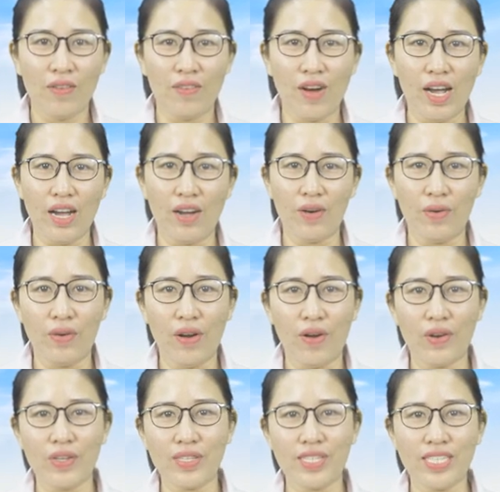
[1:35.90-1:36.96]
wow
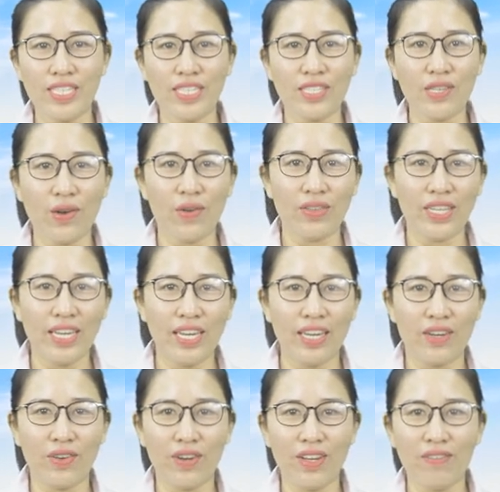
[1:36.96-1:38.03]
oishisou
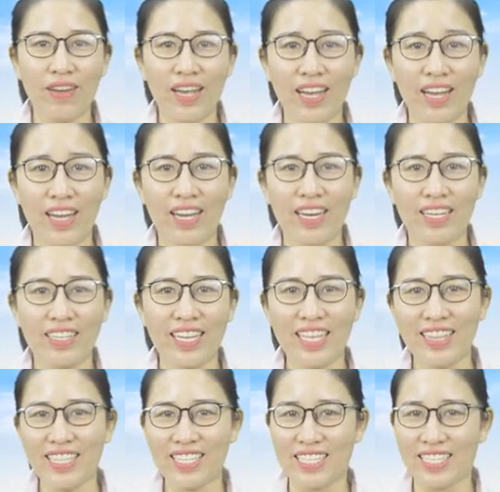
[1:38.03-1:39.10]
ne kore wa
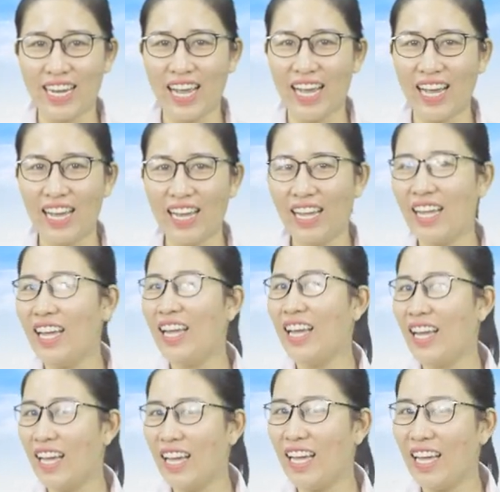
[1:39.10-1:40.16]
nan desu ka
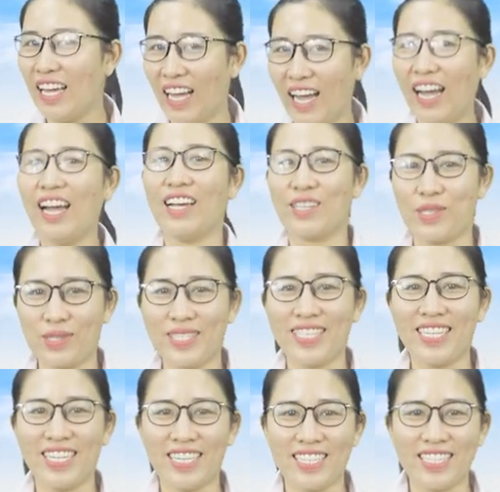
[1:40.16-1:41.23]
à
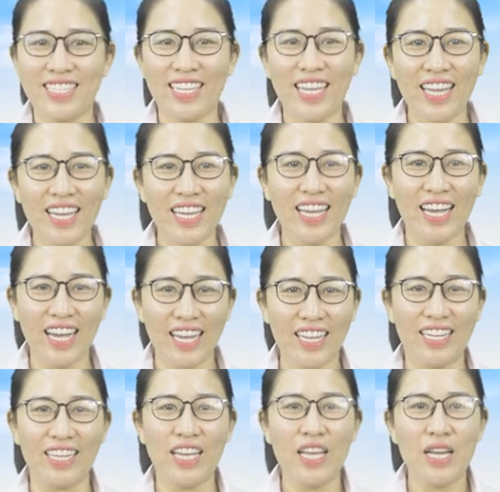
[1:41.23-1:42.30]
sushi desu ne
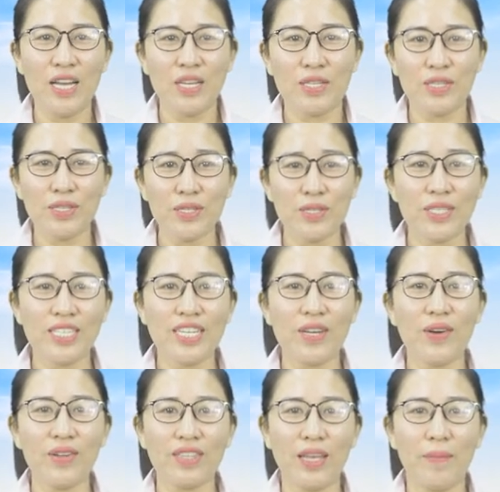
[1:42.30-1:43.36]
hay 寿司
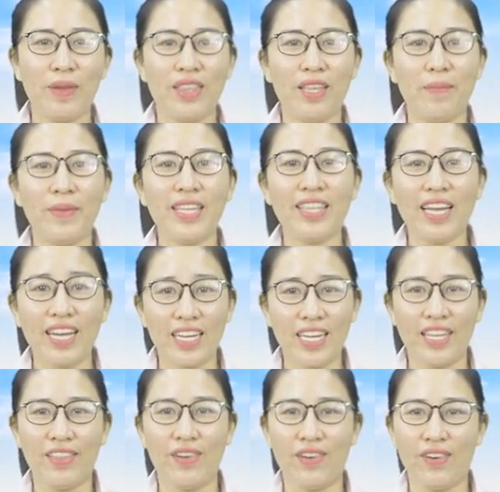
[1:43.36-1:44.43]
を食べてみた
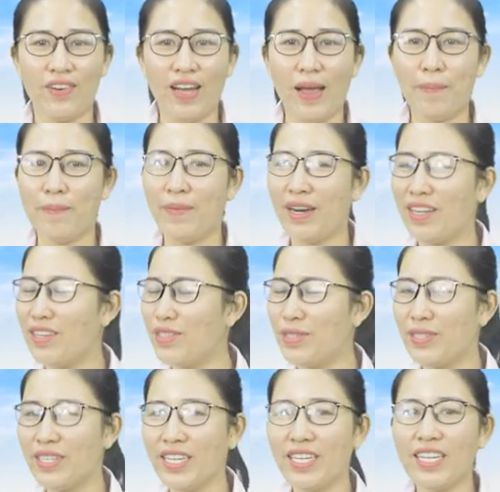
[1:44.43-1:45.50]
けど、あんまり
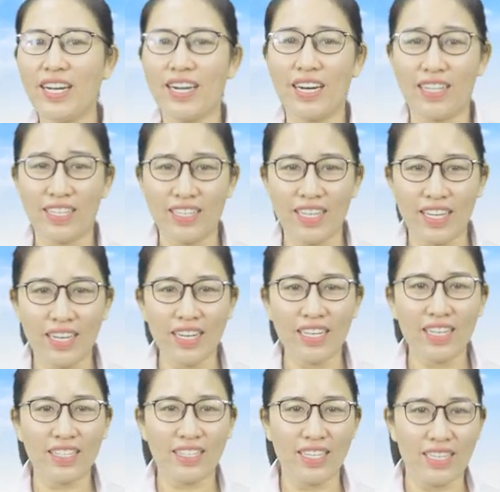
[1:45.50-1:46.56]
好きやじゃな
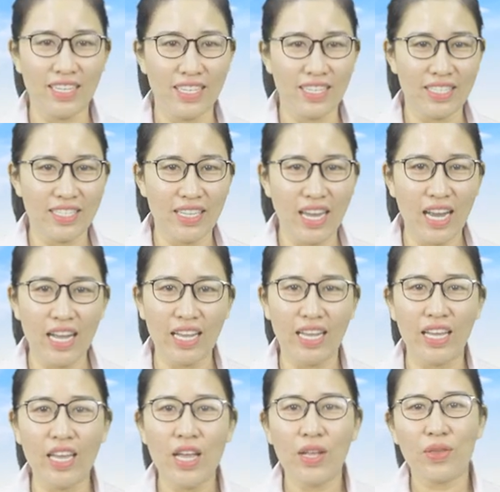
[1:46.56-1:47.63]
かったです。
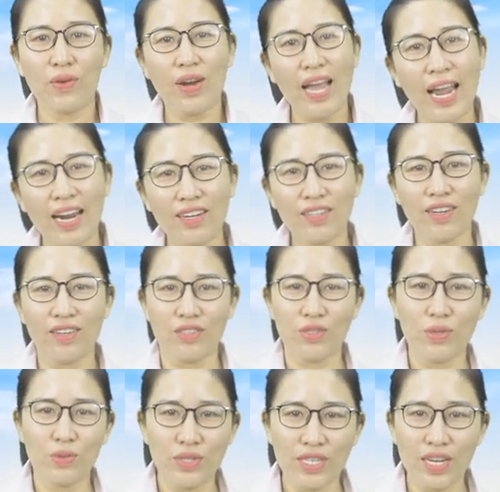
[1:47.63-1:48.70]
À, tôi đã ăn thử
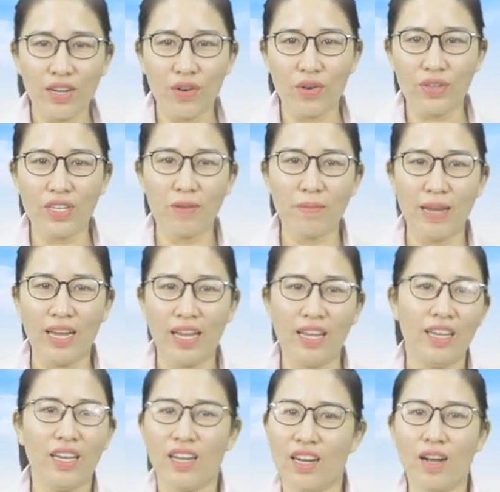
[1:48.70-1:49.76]
sushi rồi nhưng
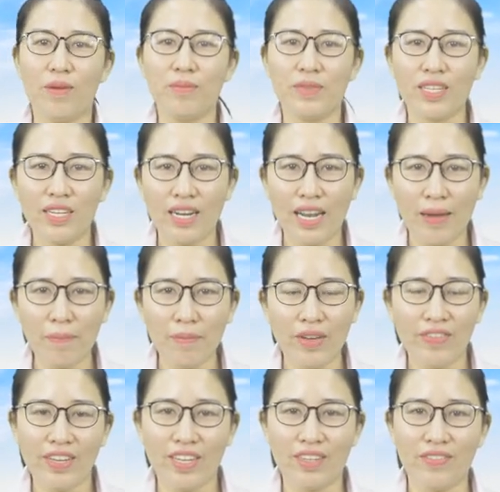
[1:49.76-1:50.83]
mà không thích lắm
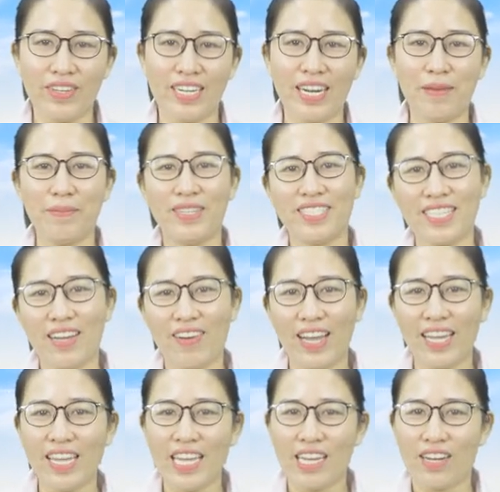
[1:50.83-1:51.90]
bởi vì người Việt Nam mình sao
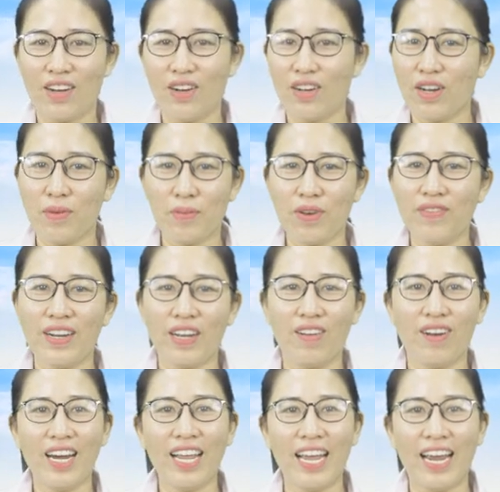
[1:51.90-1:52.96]
đây có không có văn
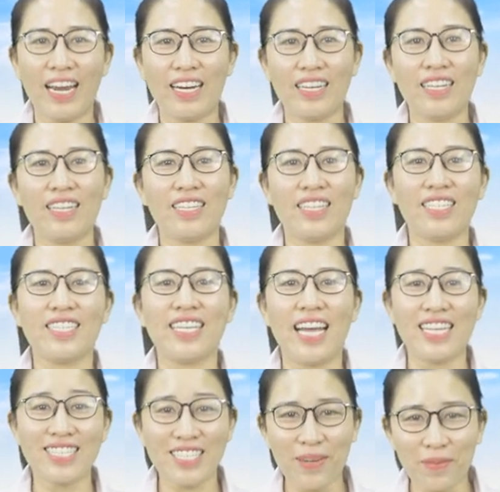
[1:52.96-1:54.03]
hóa là ăn thịt
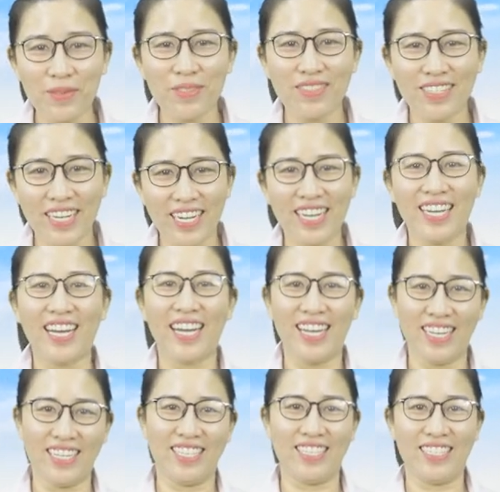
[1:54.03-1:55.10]
cá sống đúng không ạ?
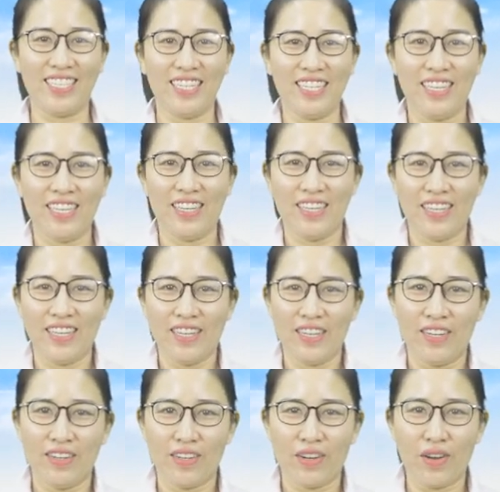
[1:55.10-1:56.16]
Hay
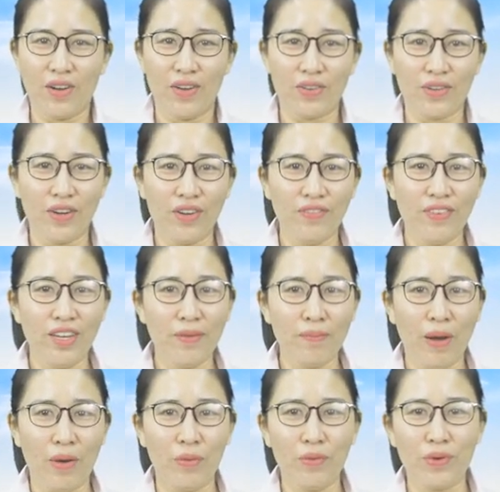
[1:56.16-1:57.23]
còn đối với
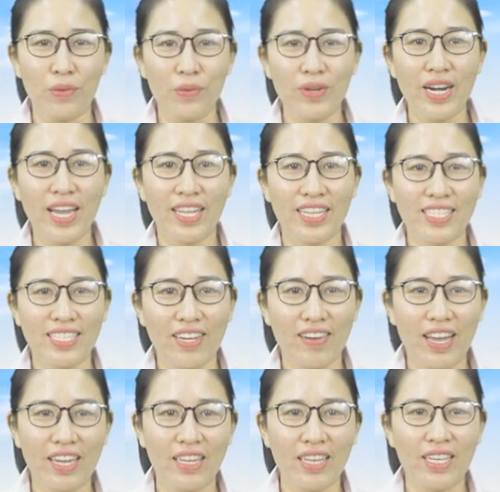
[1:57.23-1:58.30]
mẫu rủ rê thì sao
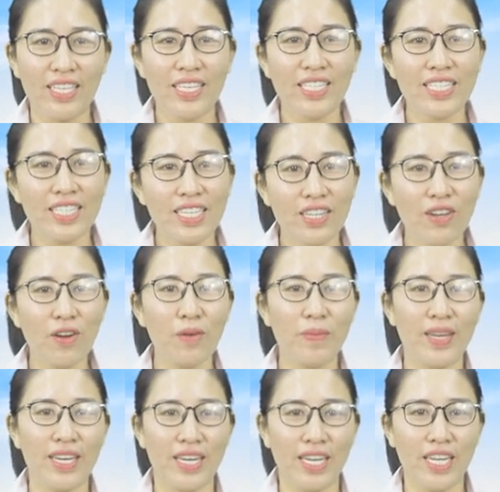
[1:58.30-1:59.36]
đây? Nichiyo
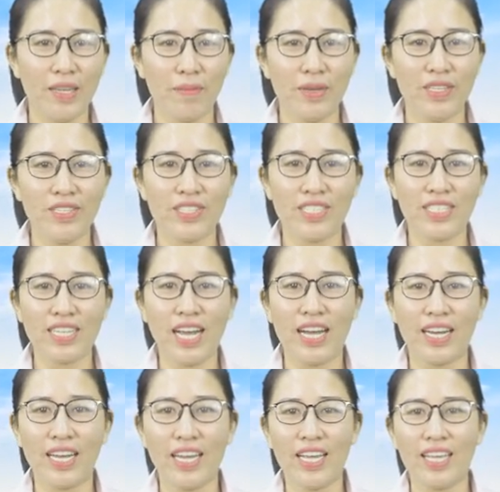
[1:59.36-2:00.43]
bi ni bizu
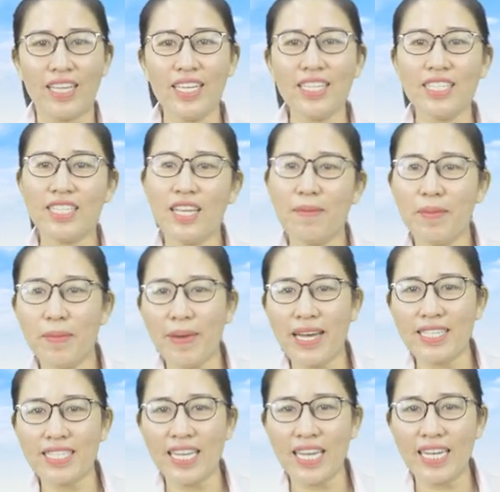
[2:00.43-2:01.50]
kan e
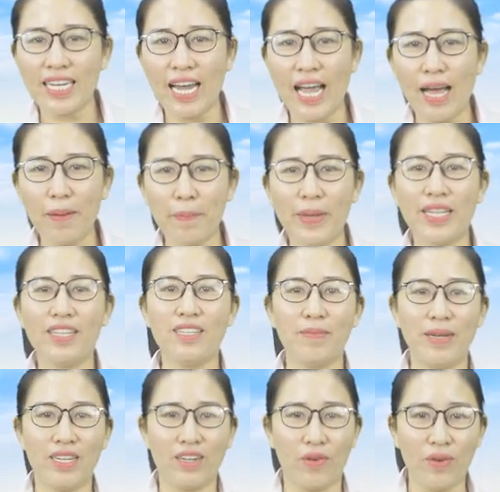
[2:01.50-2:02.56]
itemimasen ka. Bình
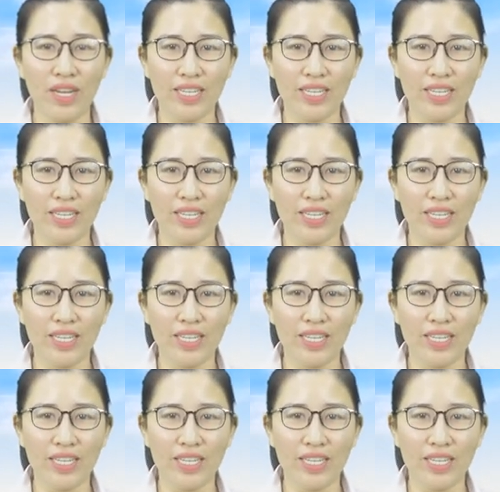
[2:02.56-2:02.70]
thường mình rủ